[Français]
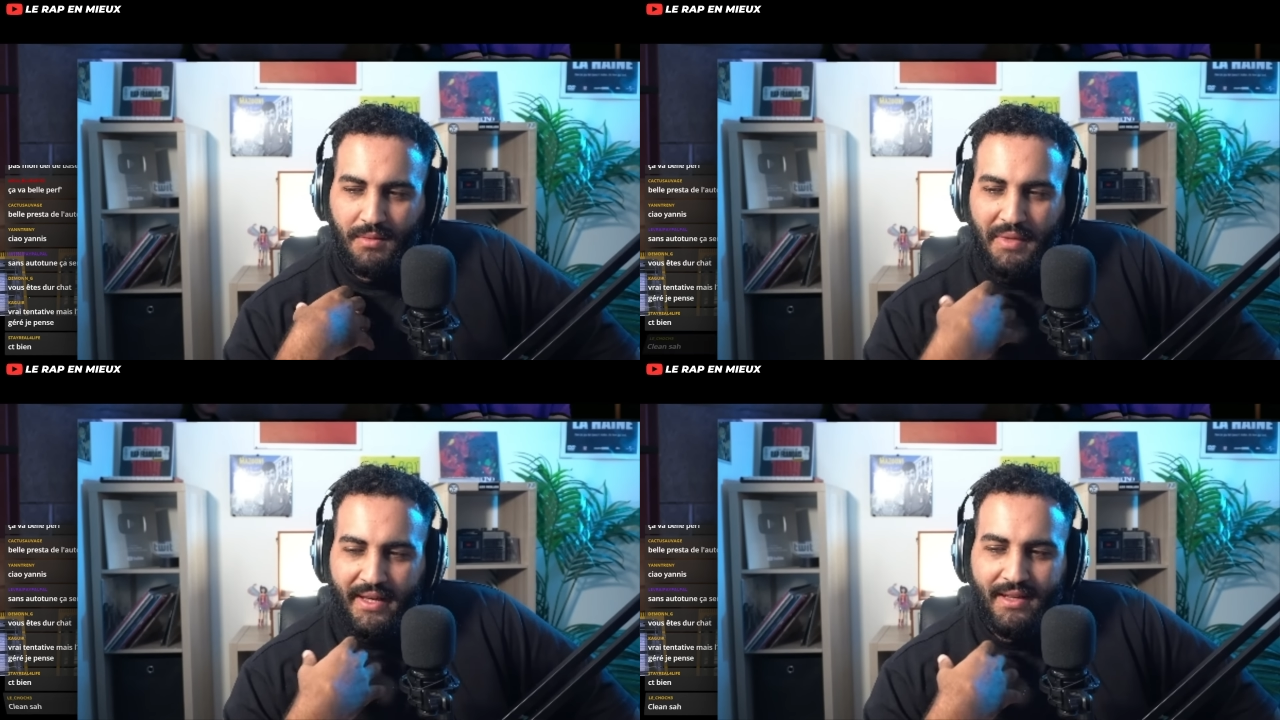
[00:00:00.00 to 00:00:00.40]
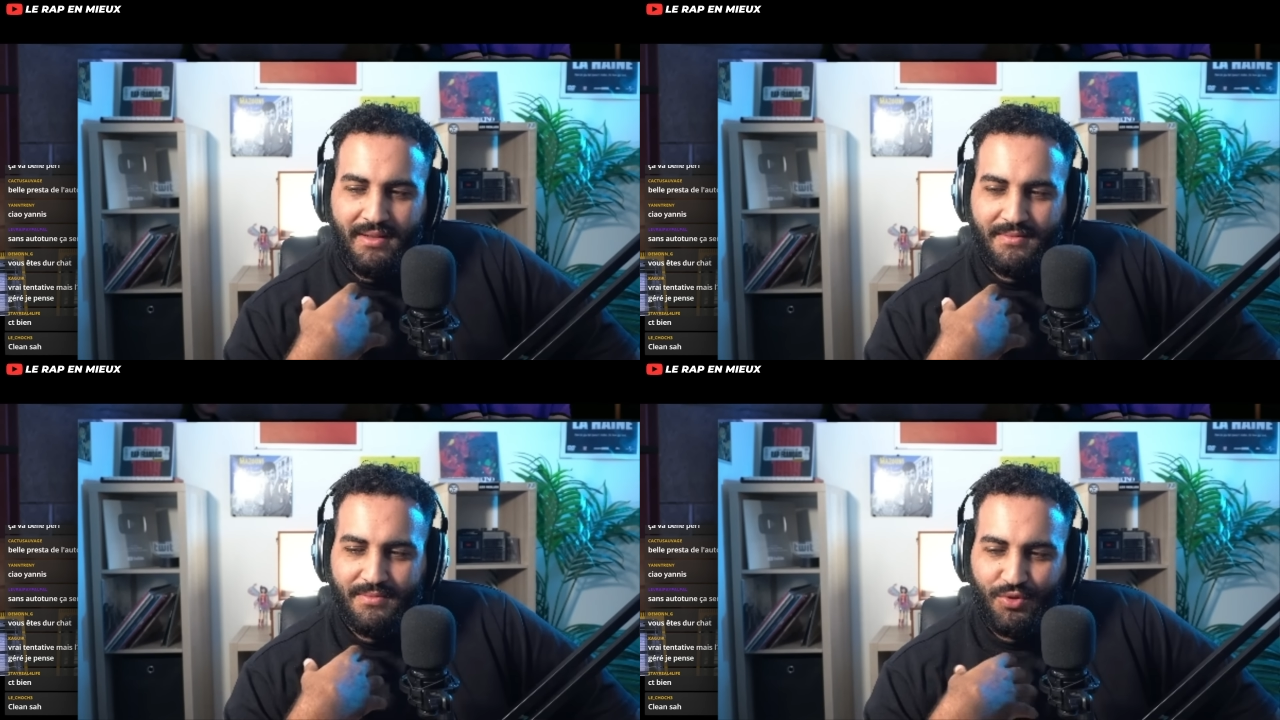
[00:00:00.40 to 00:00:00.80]
Mais
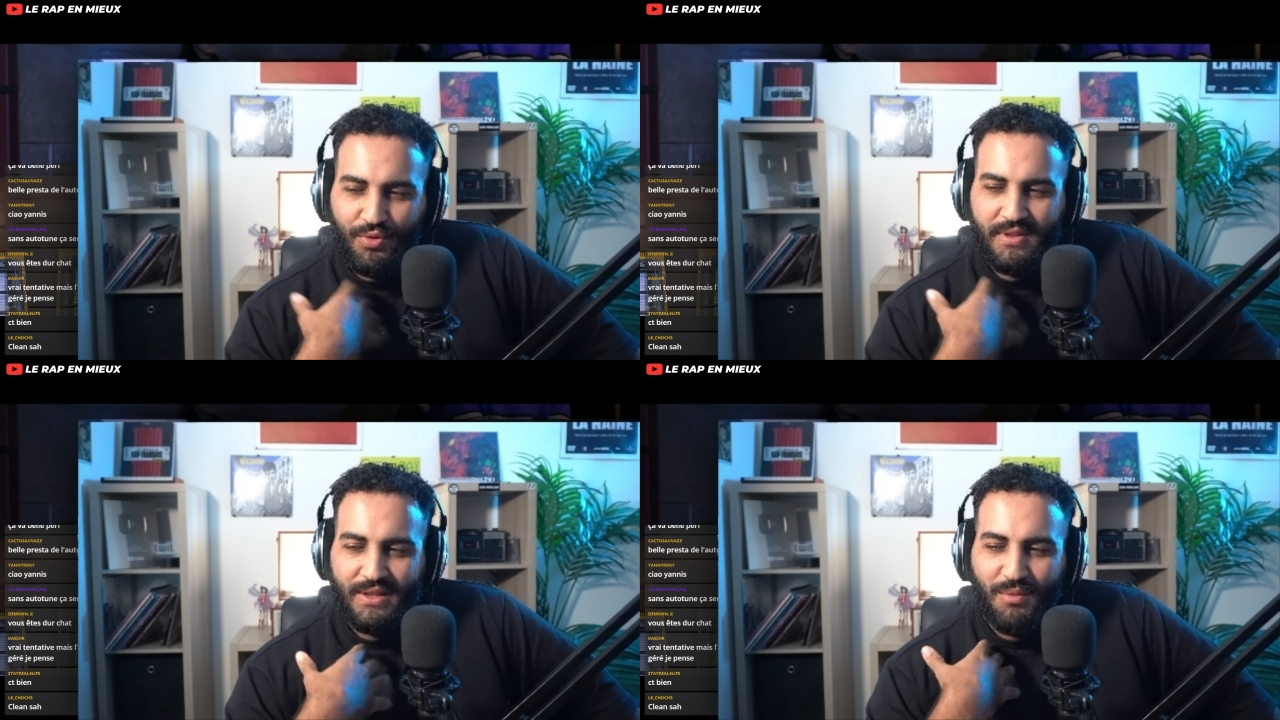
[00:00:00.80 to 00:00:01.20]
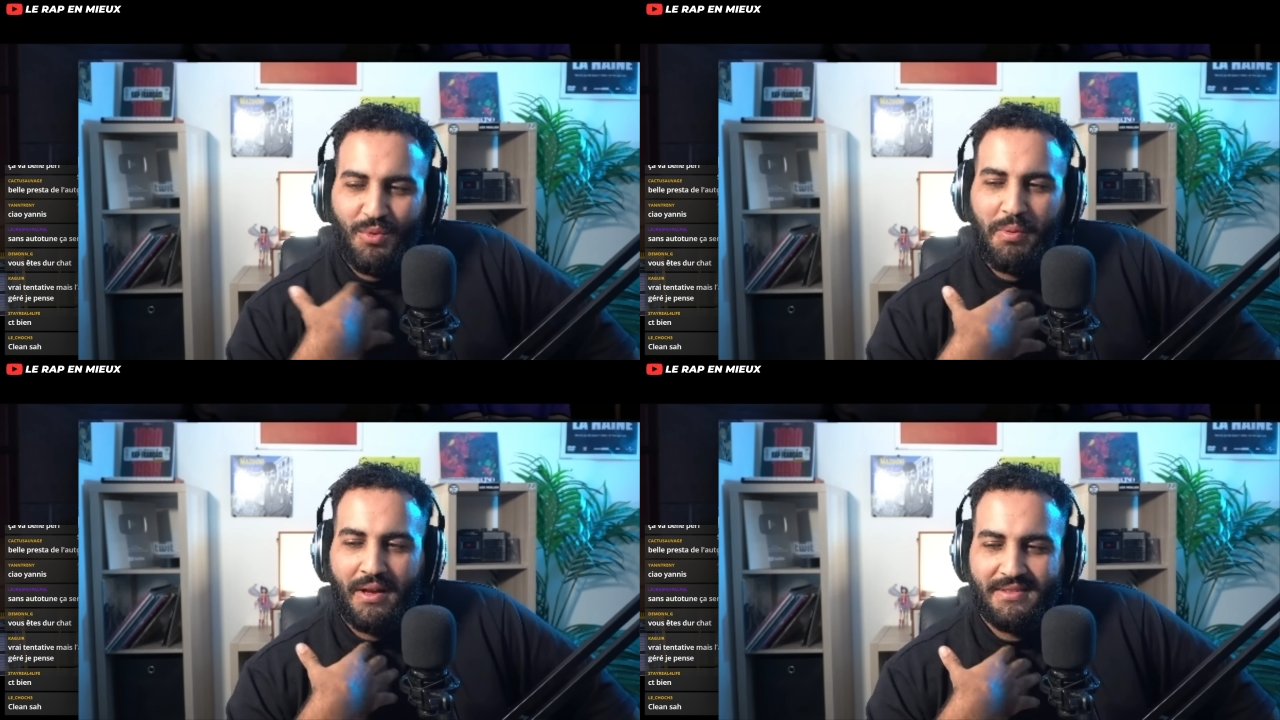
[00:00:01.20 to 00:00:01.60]
je suis un homme
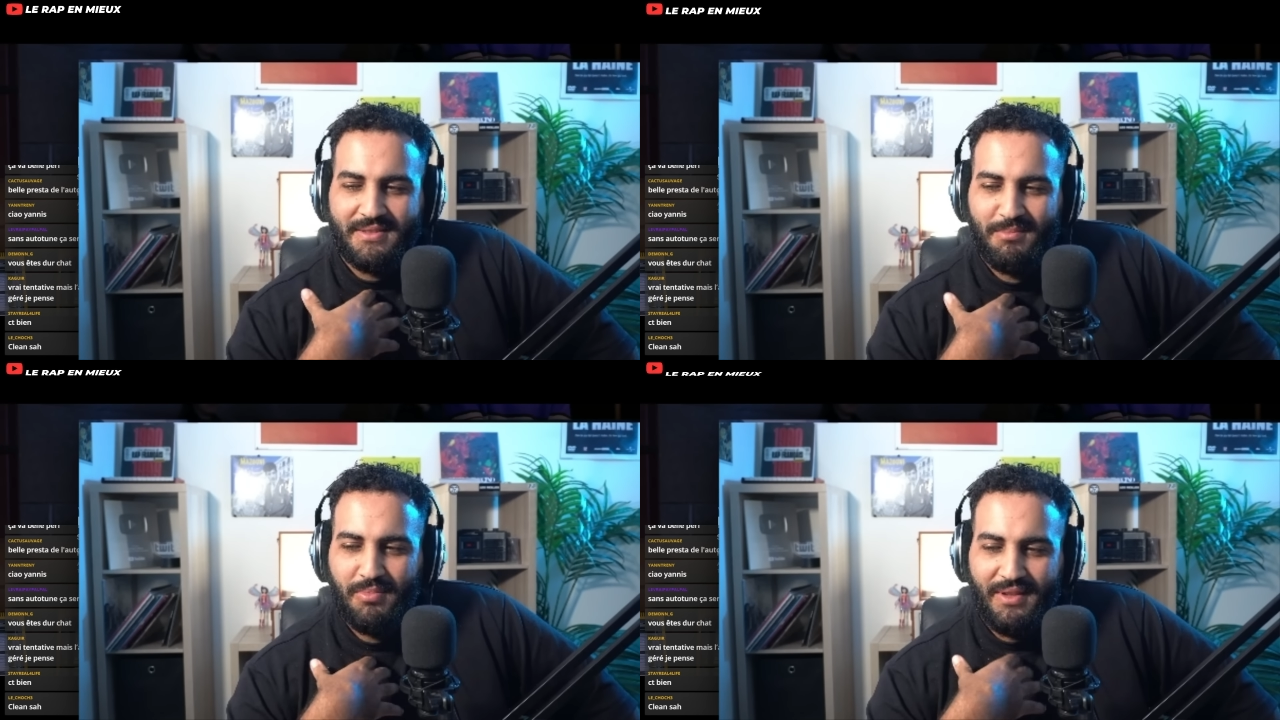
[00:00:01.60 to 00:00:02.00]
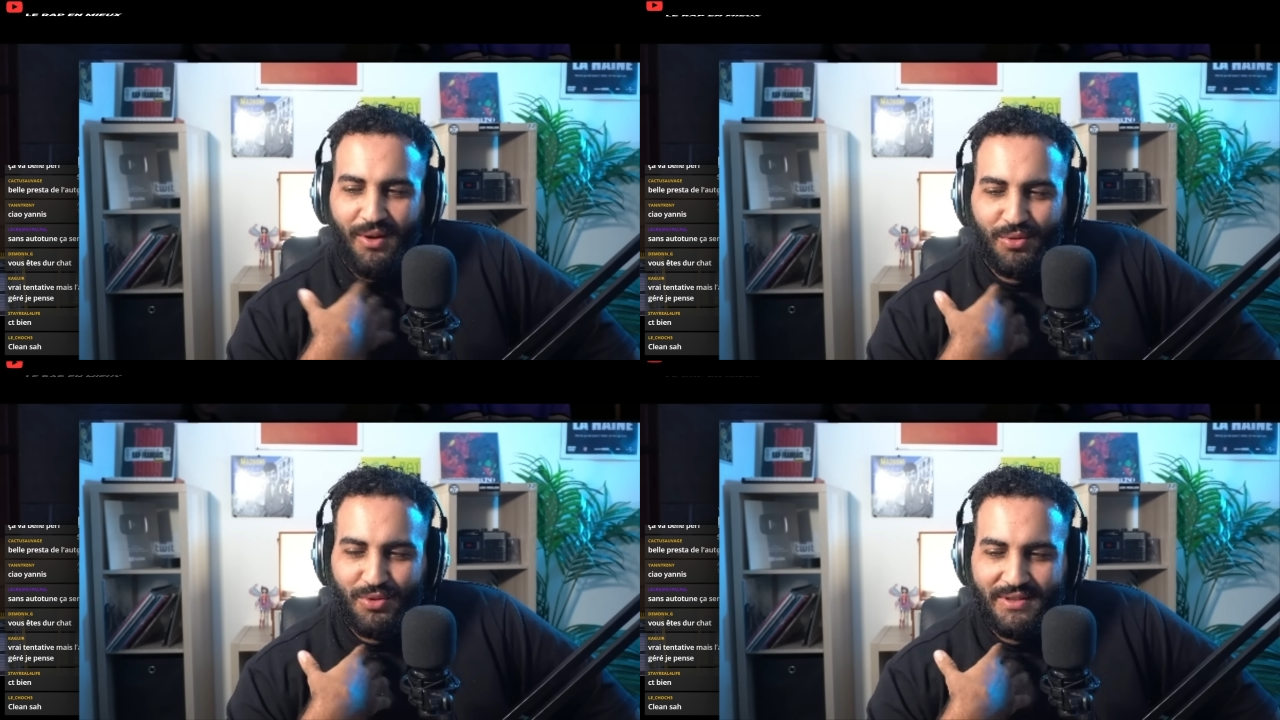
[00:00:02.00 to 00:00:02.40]
de principe. Il est
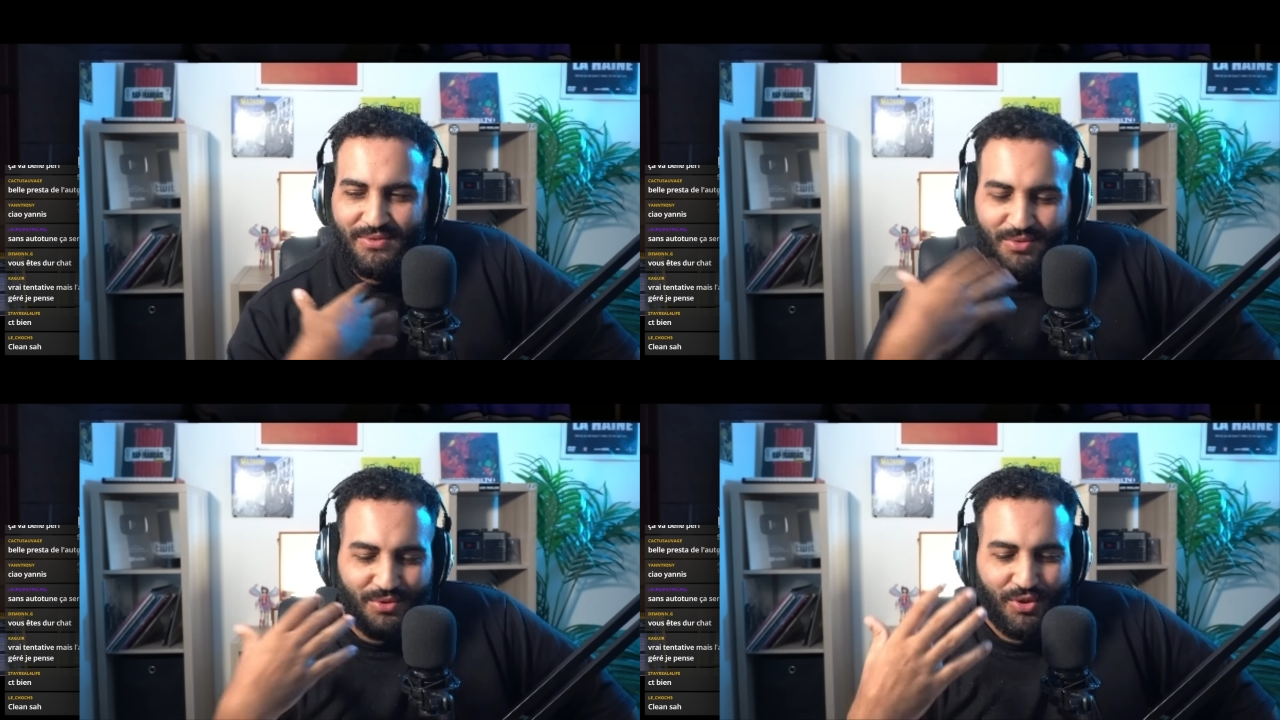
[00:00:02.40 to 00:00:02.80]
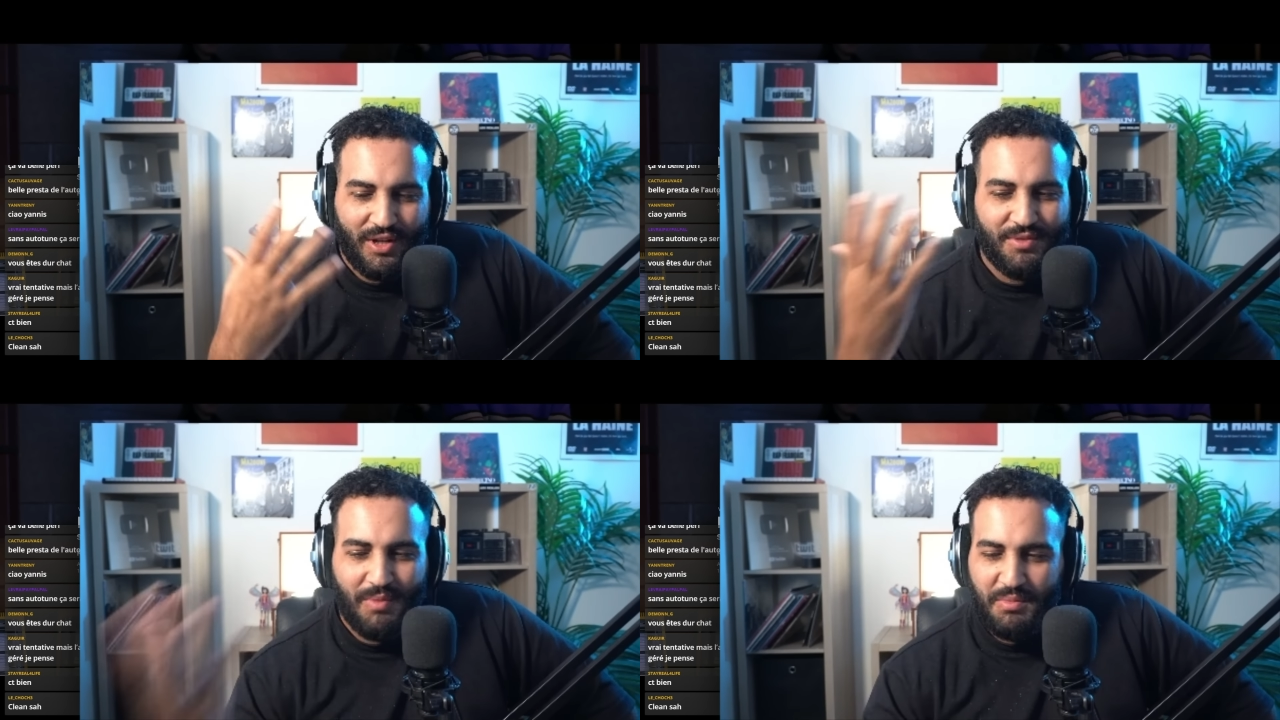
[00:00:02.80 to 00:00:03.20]
hors de question que je
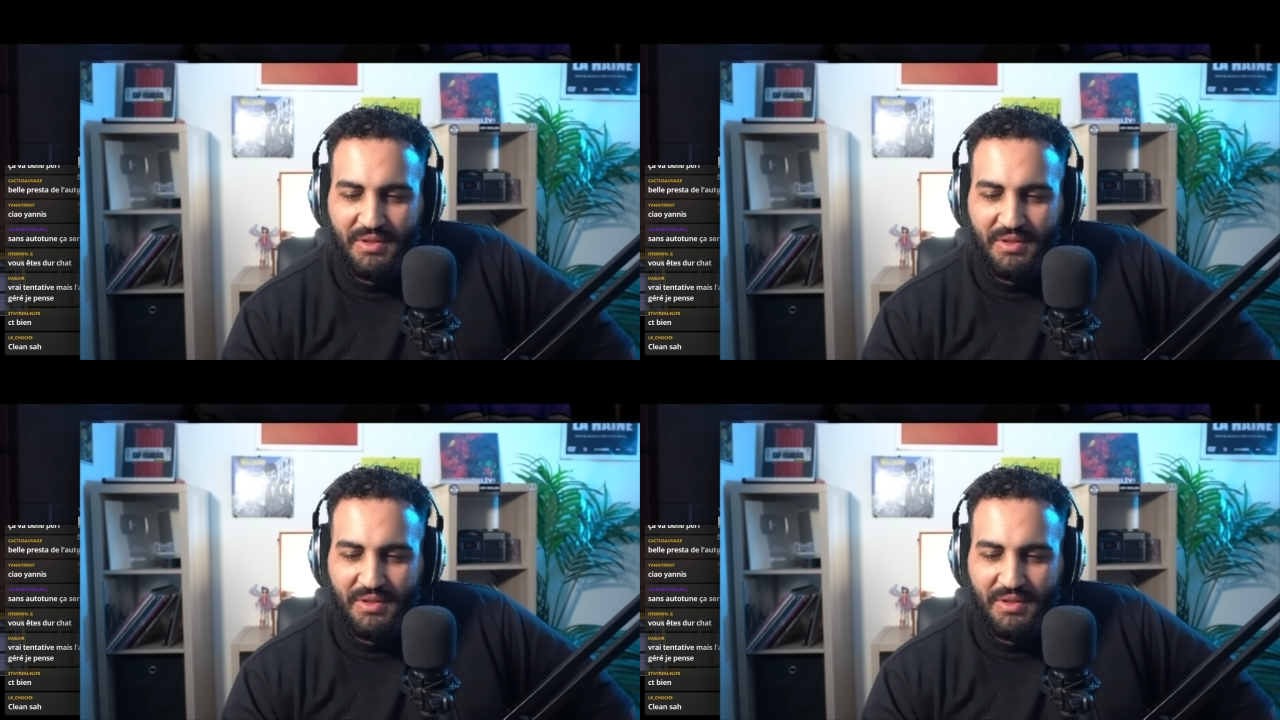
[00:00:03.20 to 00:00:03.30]
relâche ma